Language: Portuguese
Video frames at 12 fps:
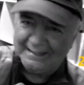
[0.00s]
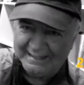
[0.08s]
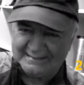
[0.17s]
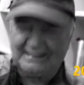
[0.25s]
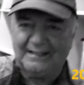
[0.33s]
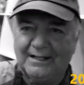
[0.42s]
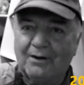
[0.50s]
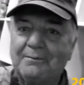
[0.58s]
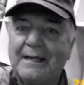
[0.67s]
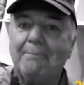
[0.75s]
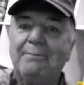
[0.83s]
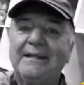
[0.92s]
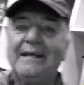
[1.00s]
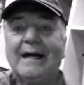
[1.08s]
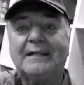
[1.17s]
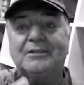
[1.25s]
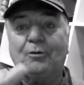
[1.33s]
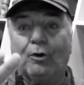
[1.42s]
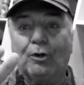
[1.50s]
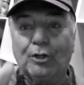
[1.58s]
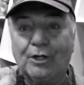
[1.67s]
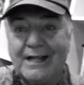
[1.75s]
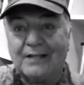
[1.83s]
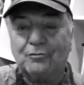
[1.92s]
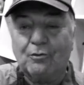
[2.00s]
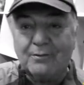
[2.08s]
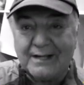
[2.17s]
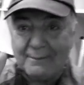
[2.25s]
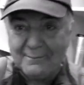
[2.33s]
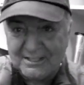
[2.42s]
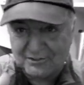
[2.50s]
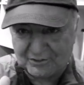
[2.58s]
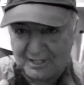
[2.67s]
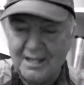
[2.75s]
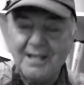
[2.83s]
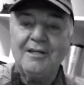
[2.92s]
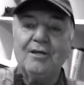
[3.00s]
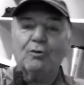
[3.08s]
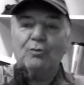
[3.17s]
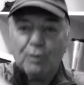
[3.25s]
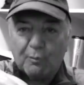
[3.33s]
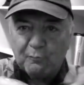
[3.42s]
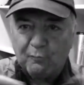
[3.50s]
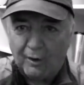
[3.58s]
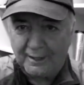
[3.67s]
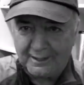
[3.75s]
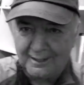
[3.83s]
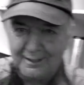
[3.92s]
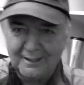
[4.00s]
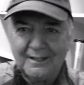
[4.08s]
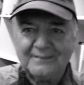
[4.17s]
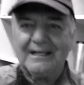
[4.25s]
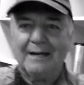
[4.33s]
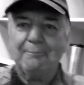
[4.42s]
nessa, não, que é briga de colorado com gremista e eu tô fora. Mas a,